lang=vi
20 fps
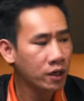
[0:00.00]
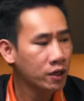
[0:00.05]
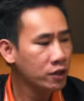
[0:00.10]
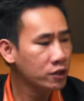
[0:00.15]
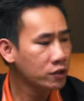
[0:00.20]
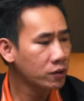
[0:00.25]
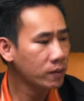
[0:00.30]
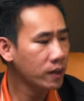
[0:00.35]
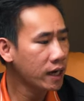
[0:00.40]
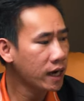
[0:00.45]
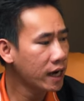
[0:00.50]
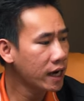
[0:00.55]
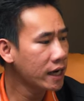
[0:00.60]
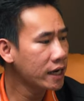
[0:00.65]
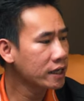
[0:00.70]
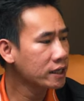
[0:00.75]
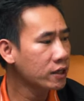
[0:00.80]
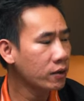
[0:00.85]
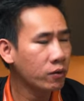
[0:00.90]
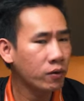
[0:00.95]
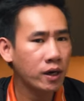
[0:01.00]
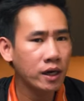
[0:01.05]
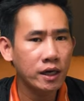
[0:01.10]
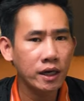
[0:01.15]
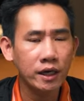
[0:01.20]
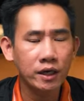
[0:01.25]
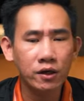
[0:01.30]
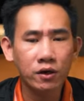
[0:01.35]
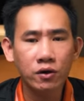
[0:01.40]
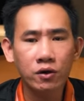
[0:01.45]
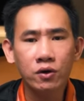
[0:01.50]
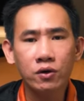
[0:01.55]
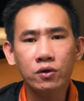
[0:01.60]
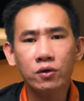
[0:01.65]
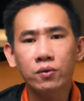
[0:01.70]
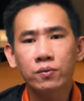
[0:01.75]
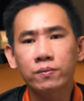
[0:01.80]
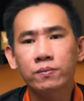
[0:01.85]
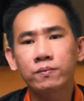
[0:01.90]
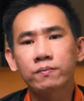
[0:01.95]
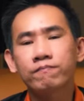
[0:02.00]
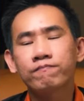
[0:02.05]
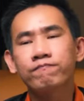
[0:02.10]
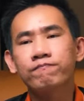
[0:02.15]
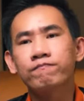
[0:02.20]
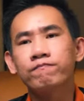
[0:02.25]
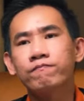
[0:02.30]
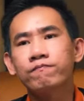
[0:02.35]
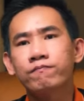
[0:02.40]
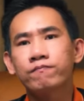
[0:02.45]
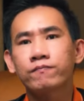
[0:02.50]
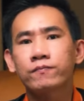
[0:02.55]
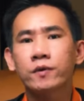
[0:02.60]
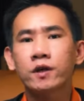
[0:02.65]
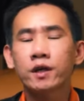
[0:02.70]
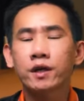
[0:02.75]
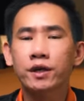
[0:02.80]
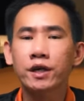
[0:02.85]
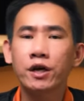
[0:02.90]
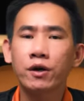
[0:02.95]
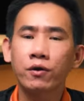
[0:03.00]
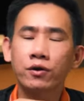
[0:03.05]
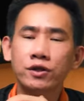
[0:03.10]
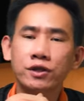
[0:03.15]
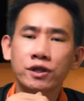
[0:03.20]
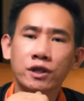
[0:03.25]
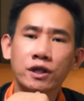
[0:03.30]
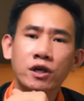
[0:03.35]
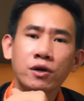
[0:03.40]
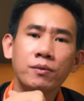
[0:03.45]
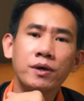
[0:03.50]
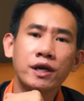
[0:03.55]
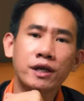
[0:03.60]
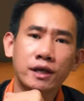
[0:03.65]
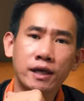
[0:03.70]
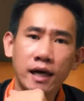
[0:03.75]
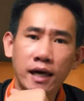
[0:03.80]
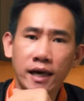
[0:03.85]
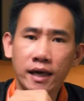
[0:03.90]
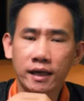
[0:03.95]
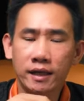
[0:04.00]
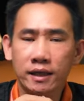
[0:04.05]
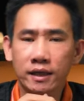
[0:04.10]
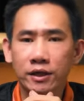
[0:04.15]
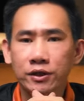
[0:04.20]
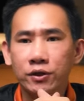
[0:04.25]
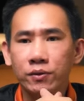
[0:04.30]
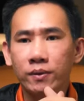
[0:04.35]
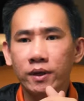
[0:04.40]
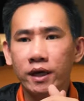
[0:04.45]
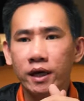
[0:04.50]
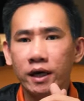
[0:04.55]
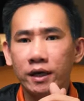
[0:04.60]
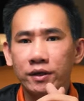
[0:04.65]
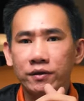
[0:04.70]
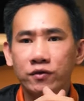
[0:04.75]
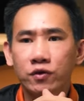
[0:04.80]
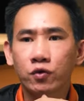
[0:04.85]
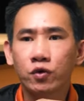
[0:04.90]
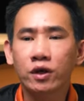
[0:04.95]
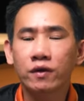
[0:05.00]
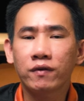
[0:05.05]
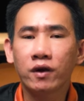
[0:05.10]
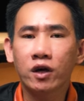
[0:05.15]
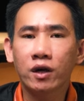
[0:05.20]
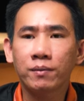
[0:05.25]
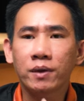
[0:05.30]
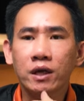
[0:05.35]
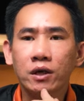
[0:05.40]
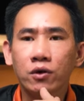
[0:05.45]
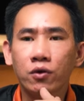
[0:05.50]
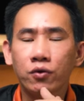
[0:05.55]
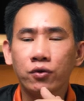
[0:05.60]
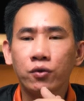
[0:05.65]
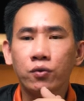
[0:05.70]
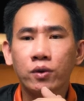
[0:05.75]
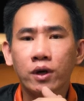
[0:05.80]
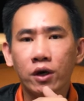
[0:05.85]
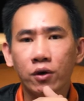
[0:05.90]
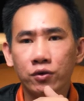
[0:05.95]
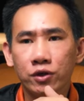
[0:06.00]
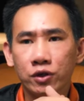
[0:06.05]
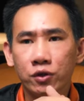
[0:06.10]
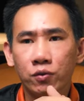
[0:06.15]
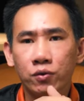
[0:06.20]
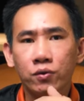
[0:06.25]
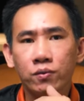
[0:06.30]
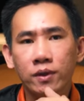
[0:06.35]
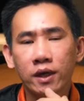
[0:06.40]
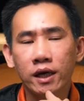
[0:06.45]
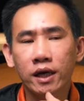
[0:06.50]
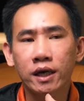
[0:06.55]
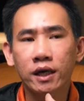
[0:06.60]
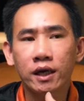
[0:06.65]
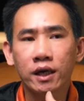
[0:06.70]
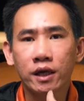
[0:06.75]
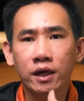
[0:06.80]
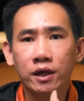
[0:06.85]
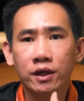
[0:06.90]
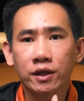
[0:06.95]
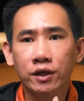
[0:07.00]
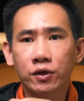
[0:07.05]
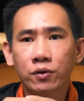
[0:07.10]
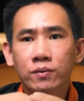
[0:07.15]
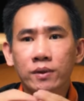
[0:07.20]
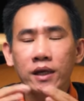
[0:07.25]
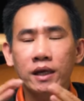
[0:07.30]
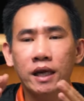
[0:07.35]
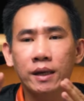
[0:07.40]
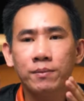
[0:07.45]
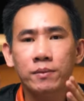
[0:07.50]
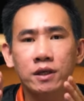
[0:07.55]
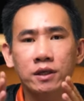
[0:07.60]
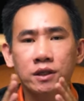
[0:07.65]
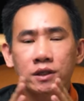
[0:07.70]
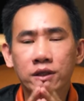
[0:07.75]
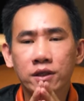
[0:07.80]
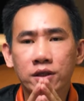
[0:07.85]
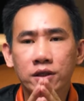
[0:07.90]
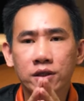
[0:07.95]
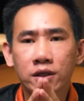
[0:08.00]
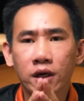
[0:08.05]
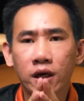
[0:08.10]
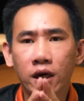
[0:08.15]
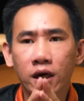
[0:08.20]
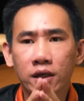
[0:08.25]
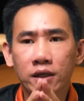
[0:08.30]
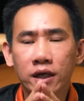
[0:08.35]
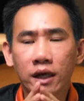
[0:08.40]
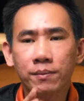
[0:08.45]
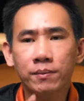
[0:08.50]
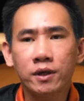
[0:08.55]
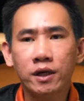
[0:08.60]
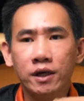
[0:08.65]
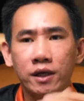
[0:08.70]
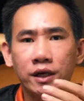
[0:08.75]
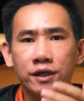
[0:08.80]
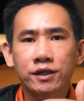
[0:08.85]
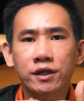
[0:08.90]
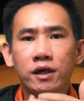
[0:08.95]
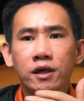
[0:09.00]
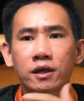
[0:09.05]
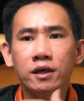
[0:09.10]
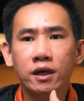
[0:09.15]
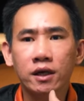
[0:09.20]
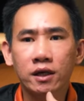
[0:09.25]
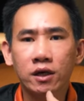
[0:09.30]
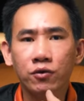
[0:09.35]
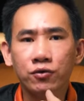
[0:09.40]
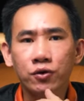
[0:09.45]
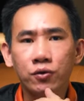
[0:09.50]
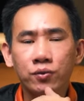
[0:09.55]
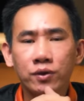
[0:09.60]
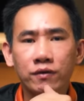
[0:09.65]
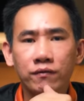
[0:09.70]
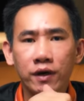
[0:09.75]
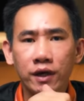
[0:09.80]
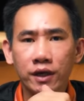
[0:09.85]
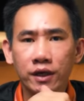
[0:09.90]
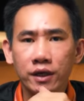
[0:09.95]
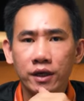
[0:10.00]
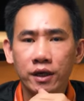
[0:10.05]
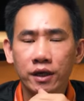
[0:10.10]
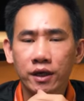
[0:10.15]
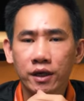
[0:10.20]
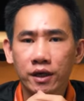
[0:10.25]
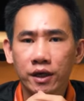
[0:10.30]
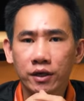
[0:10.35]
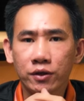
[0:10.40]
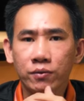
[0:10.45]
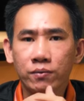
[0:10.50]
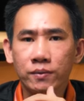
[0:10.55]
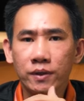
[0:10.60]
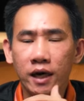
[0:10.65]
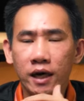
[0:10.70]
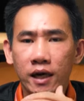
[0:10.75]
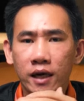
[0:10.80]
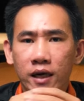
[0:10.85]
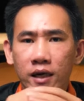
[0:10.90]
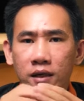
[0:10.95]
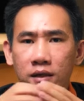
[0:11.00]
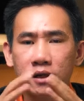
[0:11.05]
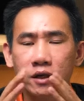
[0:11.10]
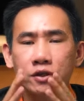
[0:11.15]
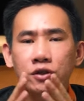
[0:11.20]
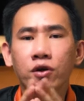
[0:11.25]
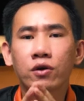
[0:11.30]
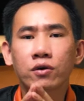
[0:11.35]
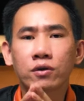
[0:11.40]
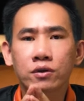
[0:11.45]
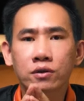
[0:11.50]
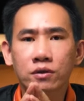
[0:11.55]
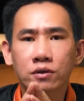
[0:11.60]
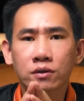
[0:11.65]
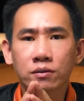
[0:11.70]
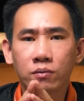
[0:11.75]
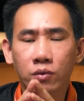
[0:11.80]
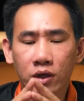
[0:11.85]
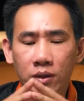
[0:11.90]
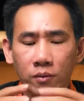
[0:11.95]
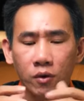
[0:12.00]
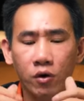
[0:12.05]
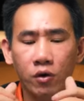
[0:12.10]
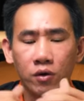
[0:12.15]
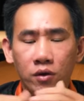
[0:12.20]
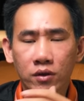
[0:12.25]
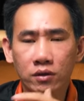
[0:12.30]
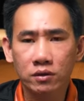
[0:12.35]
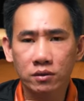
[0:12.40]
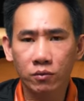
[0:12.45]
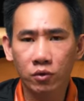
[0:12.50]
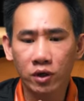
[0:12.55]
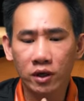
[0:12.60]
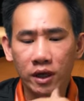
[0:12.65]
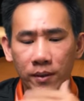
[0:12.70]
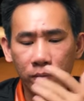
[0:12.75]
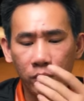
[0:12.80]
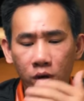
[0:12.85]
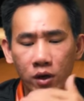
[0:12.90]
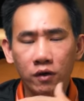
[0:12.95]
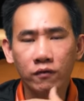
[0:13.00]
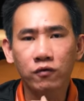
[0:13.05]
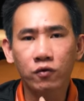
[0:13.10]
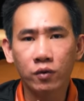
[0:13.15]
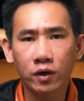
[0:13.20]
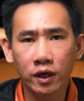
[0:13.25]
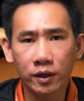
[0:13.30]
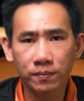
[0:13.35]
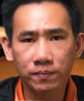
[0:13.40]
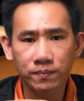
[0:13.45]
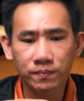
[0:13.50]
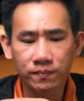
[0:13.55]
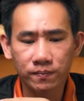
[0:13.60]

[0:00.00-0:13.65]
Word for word: Nói chung là hai cái dòng loa này nó cũng đều có sự ưu biệt cả. Nói chung là tùy vào cái mức độ nhu cầu sử dụng của chúng ta, thì chúng ta nắm được cái sơ lược cấu trúc như vậy để chúng ta lựa chọn một cái cặp loa nó phù hợp.